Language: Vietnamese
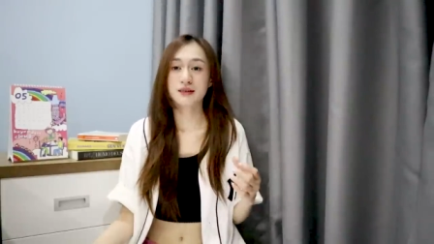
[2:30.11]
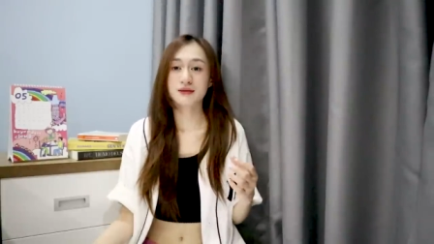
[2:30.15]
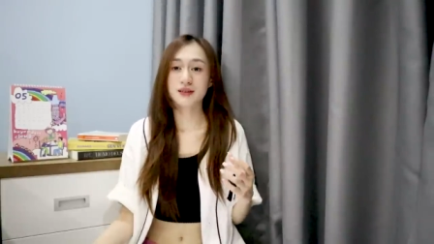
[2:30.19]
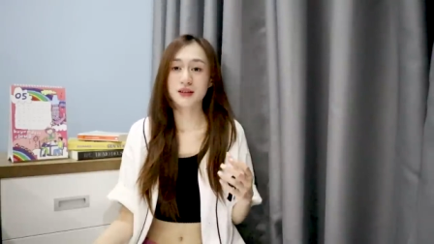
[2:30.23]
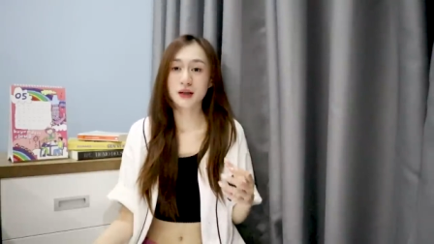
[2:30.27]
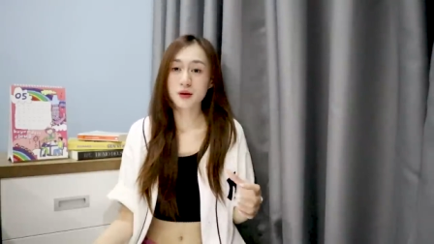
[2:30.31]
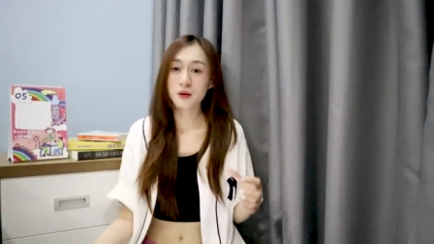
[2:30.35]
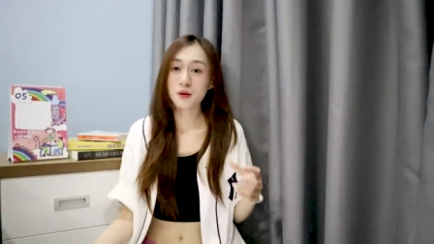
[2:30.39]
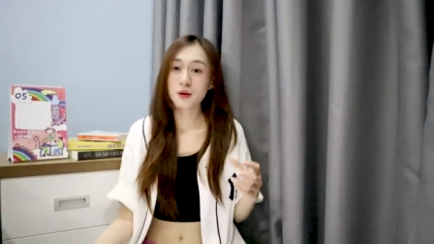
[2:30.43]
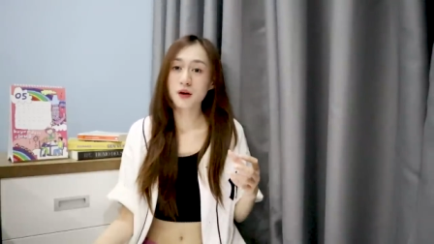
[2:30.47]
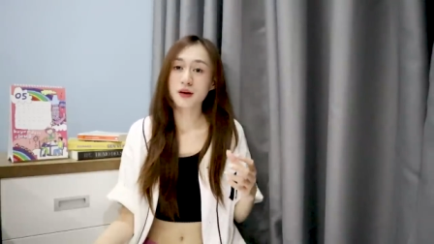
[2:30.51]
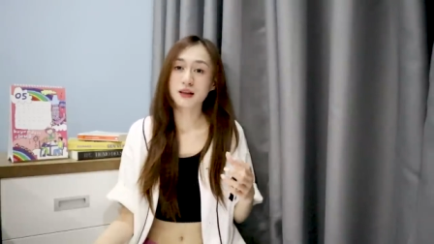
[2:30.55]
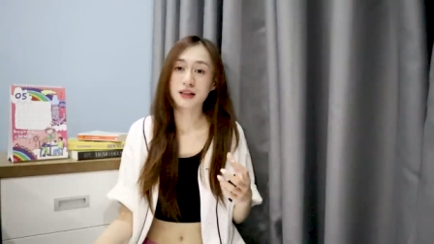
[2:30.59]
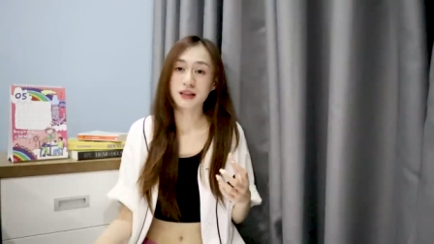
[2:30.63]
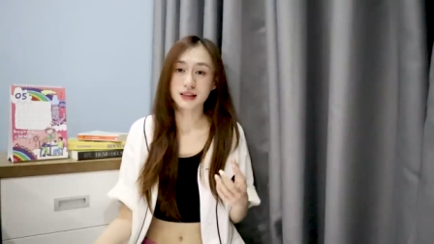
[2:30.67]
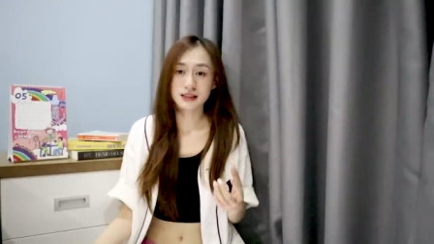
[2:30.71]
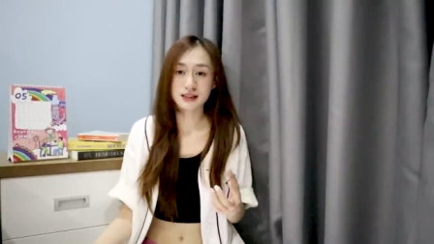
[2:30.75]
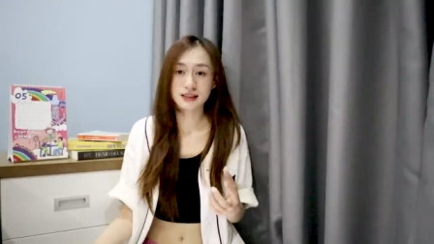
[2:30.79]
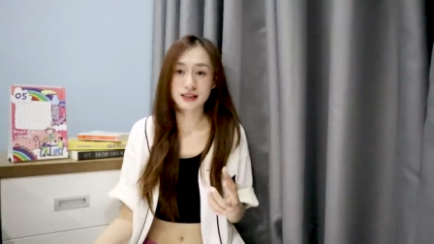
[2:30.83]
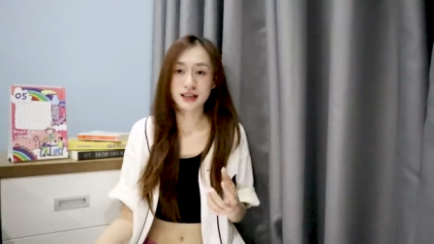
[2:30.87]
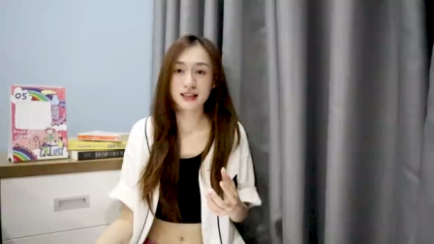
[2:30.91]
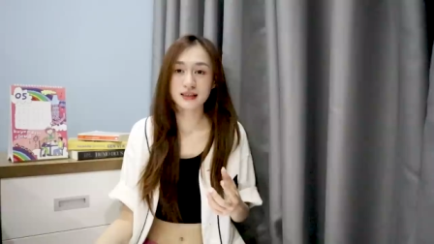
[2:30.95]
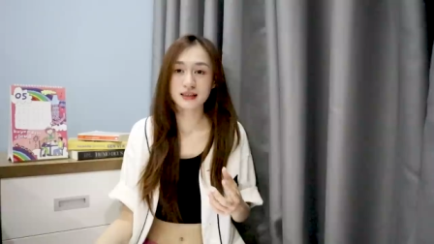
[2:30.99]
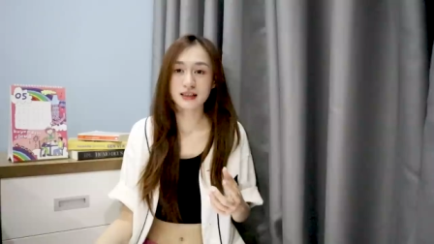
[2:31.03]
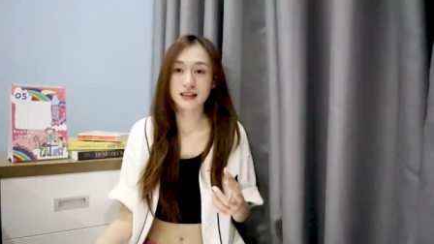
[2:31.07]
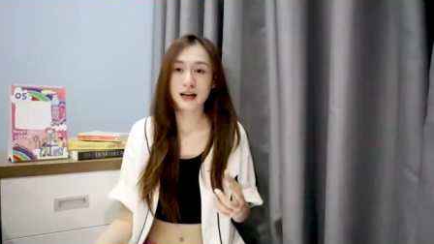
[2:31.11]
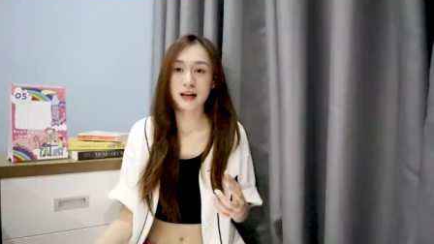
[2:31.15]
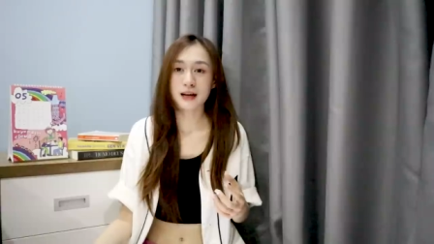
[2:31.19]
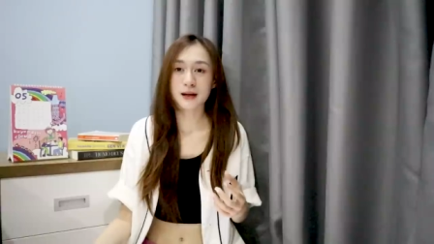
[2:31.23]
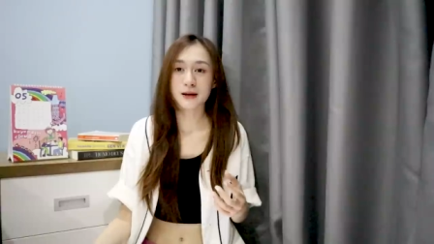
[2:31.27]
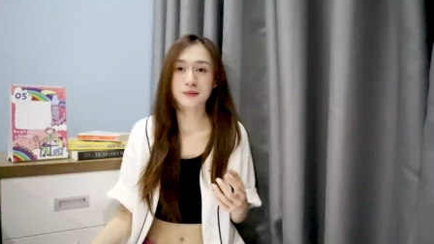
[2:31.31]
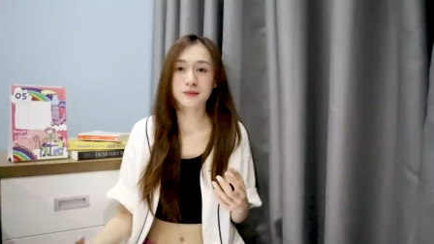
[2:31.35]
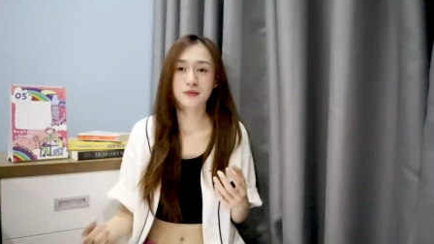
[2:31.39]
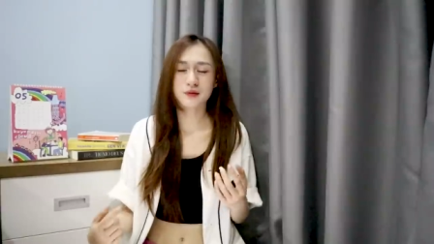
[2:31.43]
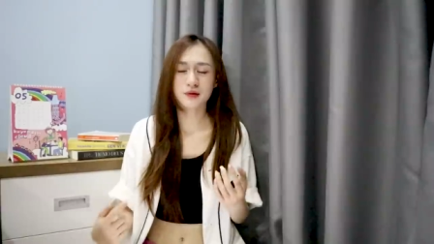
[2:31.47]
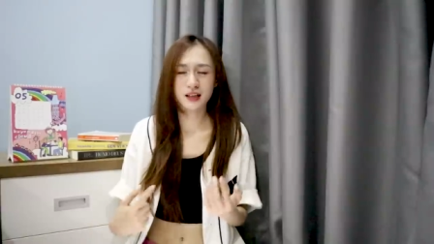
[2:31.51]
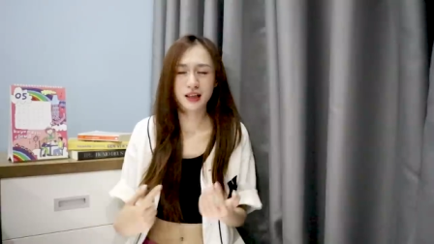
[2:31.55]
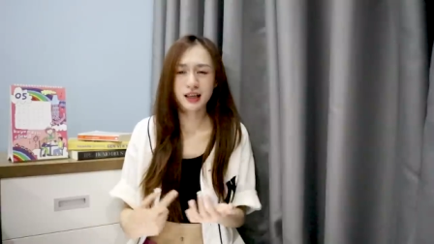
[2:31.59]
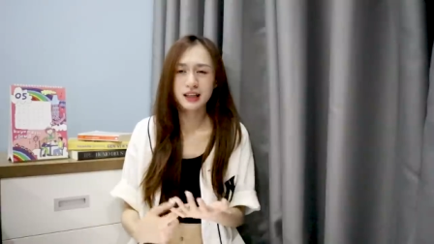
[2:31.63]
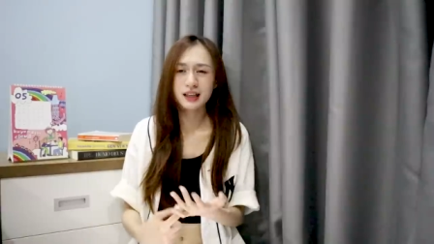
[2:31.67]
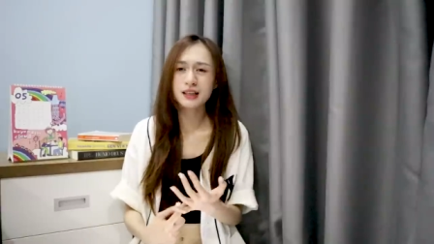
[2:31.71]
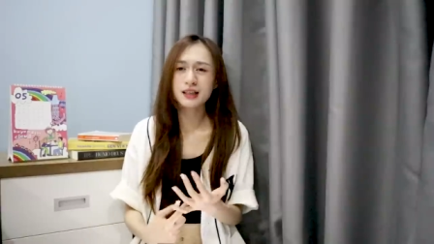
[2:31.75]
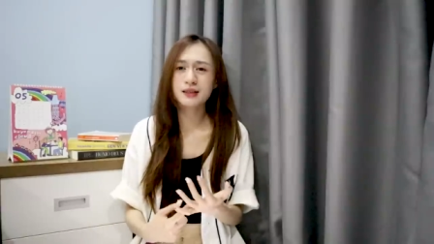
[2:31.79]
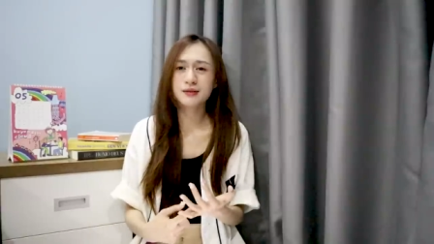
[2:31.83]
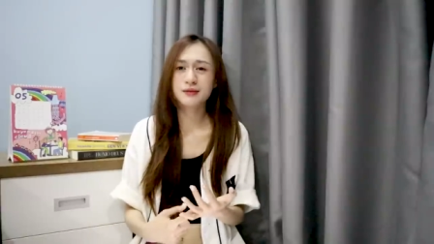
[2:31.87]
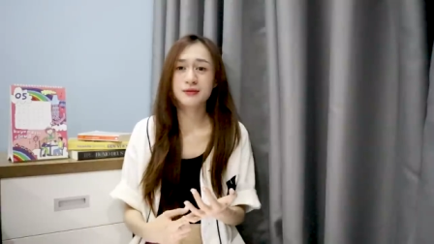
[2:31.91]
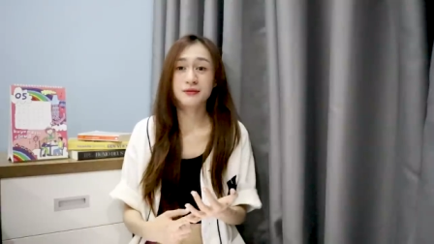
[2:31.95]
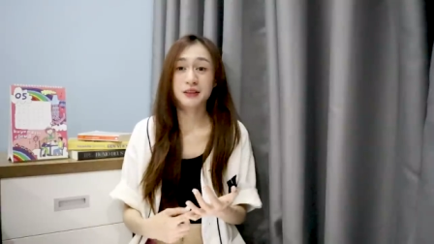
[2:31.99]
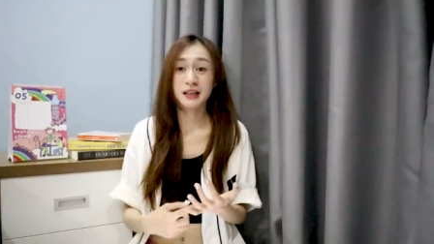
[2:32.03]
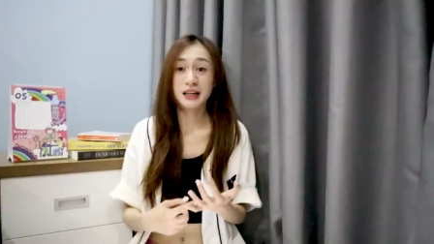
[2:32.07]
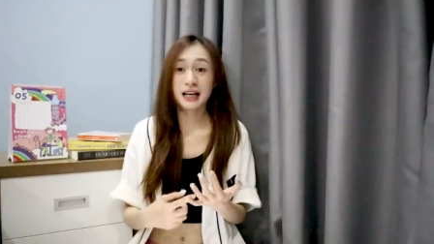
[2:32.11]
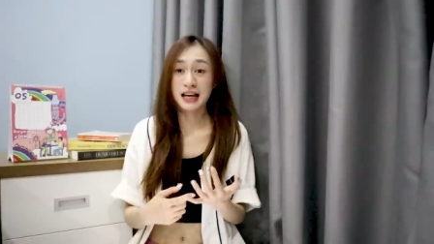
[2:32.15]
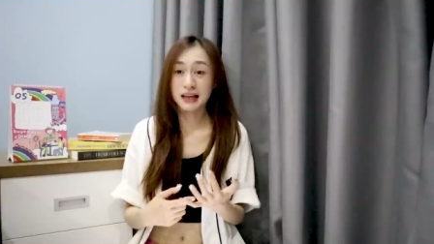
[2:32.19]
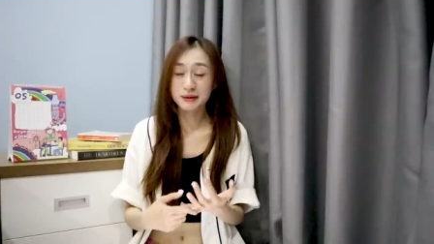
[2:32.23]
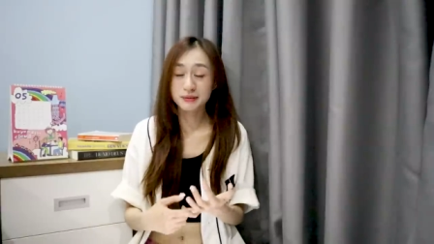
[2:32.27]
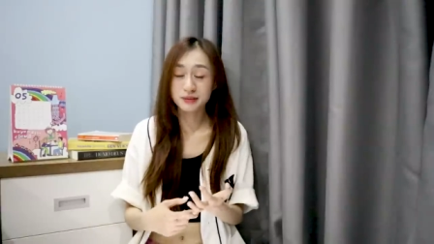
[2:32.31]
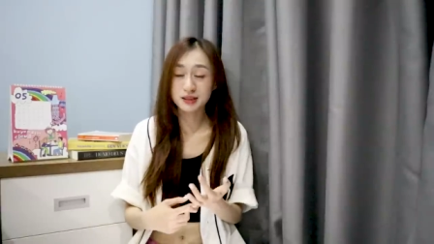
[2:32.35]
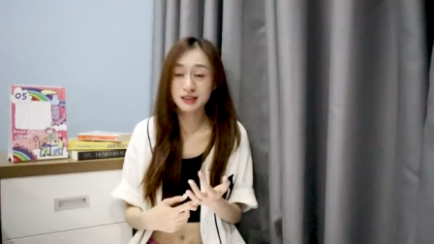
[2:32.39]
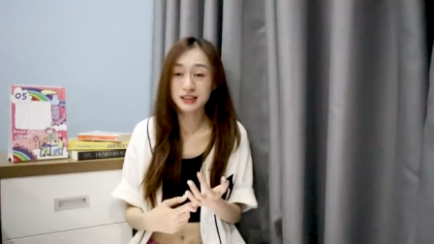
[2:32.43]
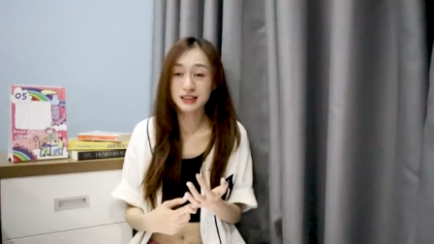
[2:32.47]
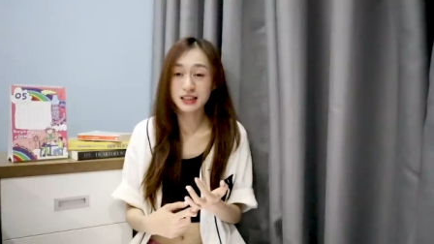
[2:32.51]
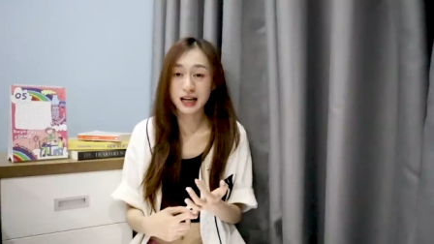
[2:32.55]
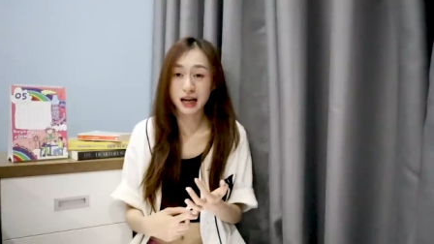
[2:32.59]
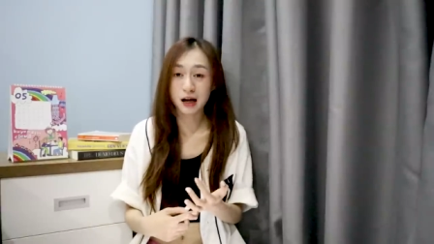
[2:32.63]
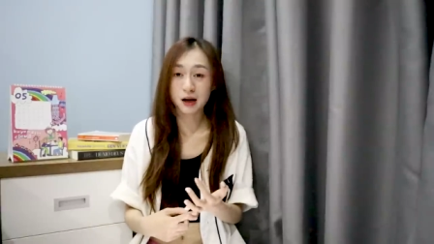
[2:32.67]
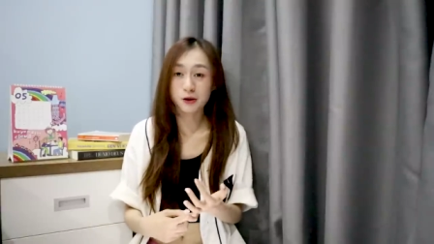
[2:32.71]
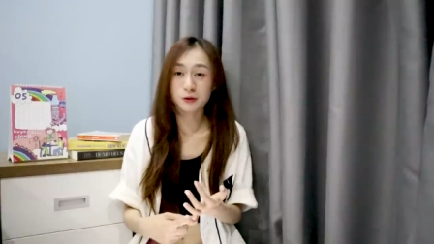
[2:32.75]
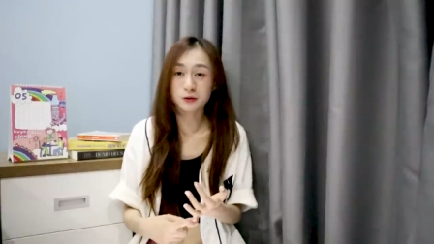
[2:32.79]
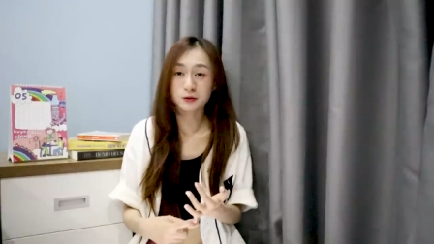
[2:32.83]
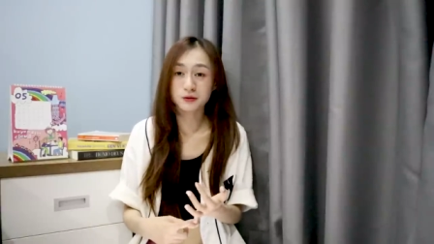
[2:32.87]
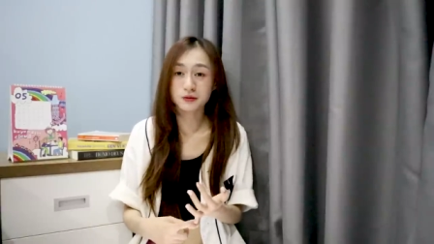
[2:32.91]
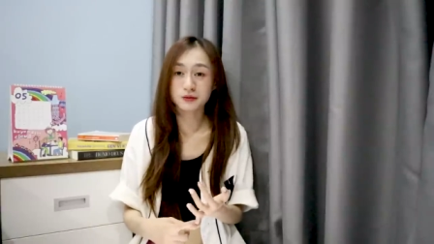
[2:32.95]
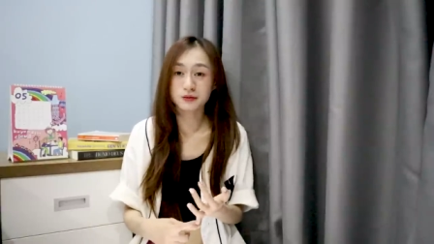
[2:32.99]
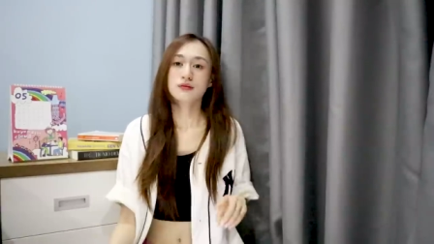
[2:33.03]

và câu hỏi đặt ra rằng là thế thì phải làm như thế nào